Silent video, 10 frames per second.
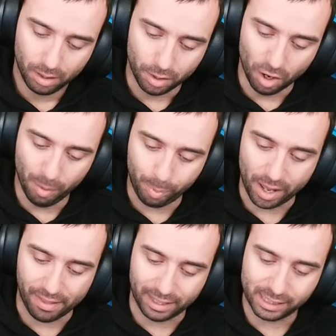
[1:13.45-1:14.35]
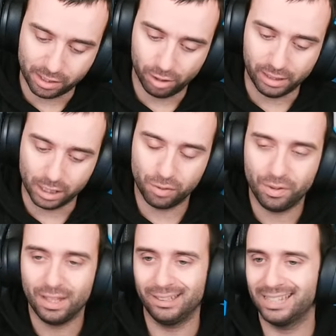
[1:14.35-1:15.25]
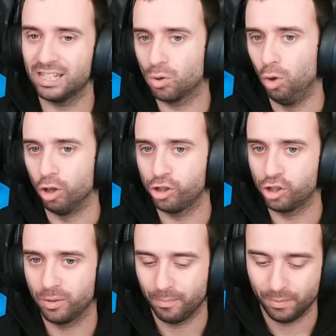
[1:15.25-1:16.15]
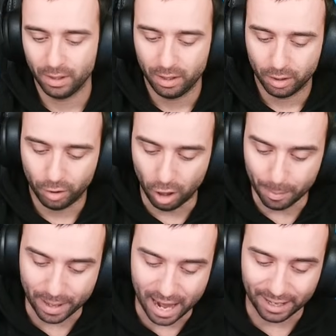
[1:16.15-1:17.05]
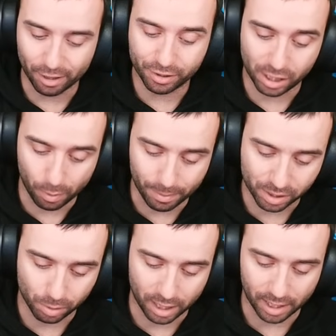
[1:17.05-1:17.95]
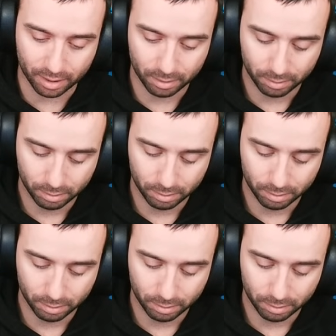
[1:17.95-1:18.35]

No puedes No tiene suficientes escudos Golpe aéreo, se vuelve a escudar